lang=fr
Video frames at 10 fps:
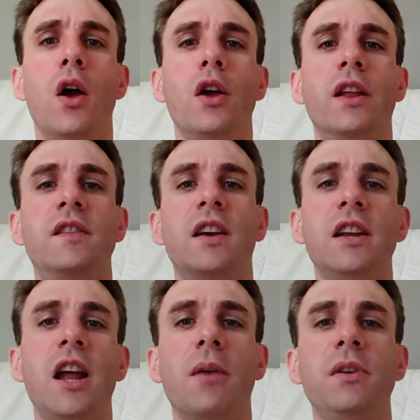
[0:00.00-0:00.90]
Thierry
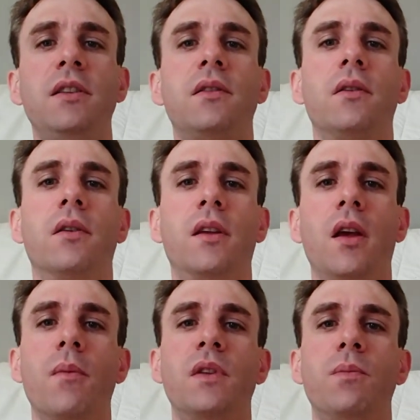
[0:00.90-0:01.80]
Lermite qui est
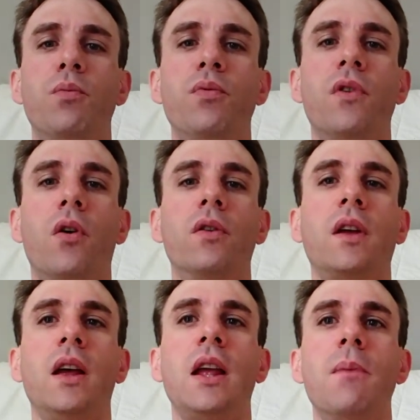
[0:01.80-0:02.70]
un petit peu plus en
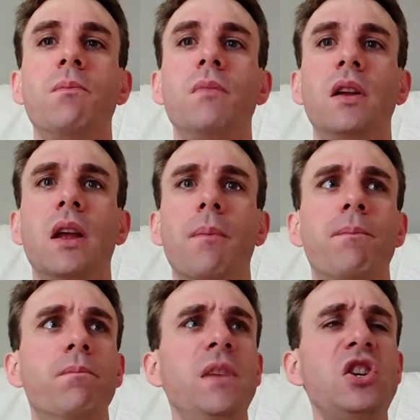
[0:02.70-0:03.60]
retrait. Il y a,
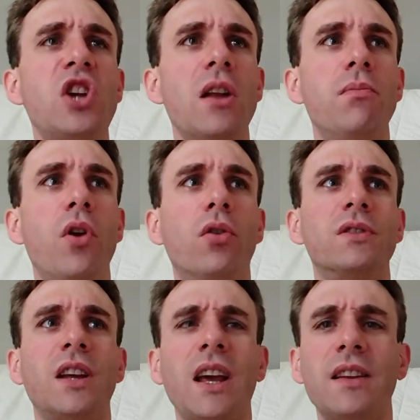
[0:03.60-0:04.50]
Michel Blanc,
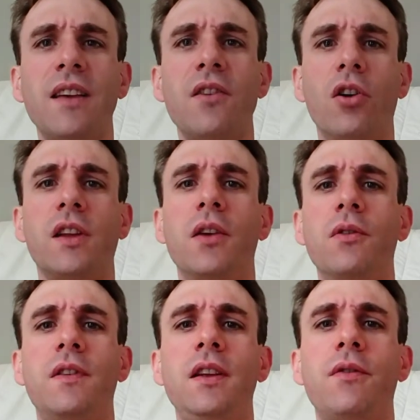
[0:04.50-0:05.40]
très très en retrait
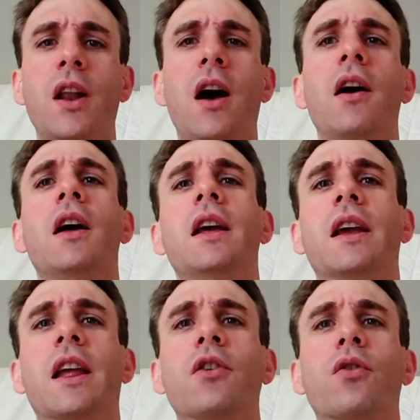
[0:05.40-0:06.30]
aussi. Voilà, il y a
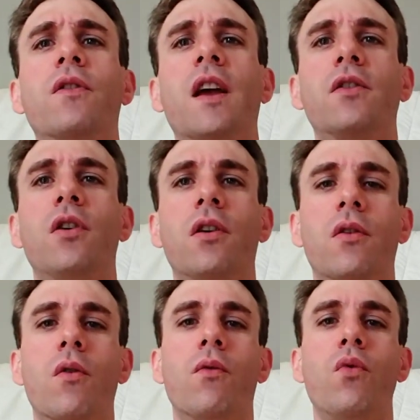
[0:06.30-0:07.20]
quelques acteurs
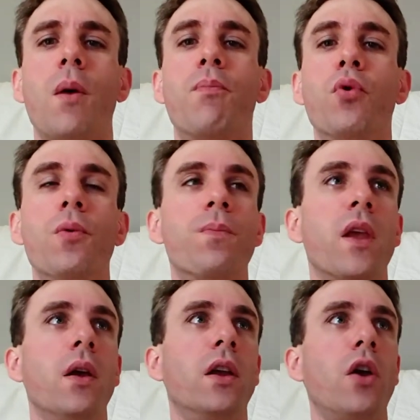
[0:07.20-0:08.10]
qu'on voit peu.
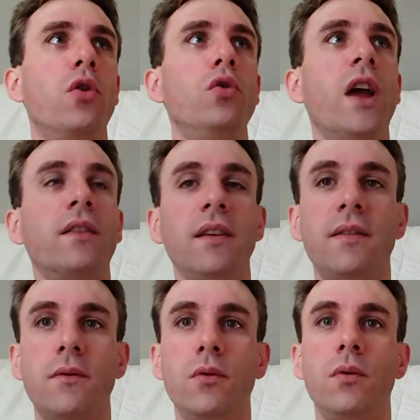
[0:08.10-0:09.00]
Il y a une
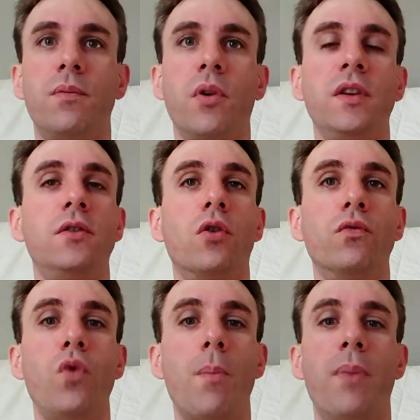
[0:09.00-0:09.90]
actrice du Splendide qu'on ne
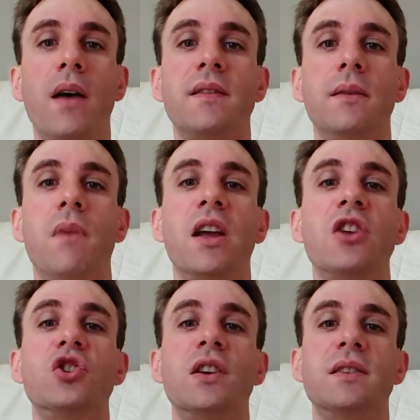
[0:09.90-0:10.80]
voit pas, c'est Marianne
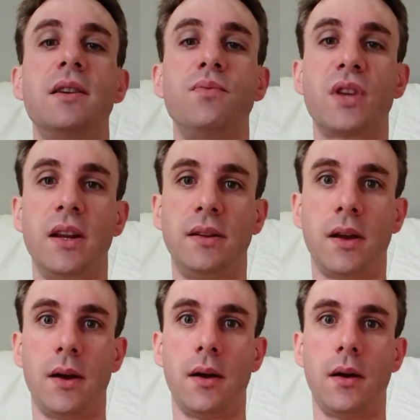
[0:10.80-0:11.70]
Chazelle, puisqu'elle
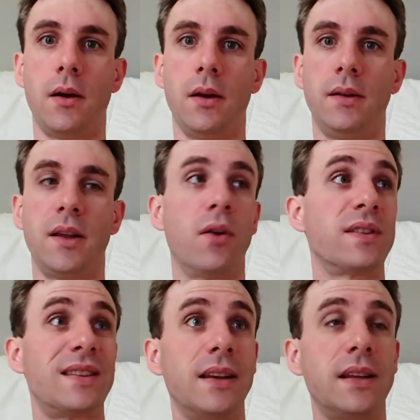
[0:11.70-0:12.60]
était
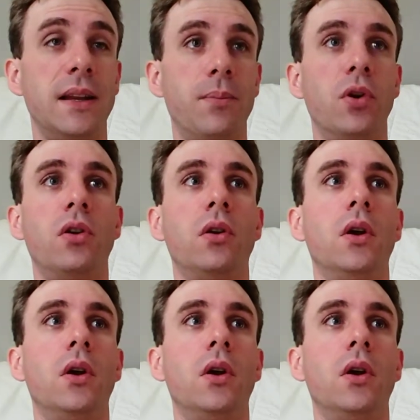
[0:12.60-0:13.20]
enceinte à l'époque.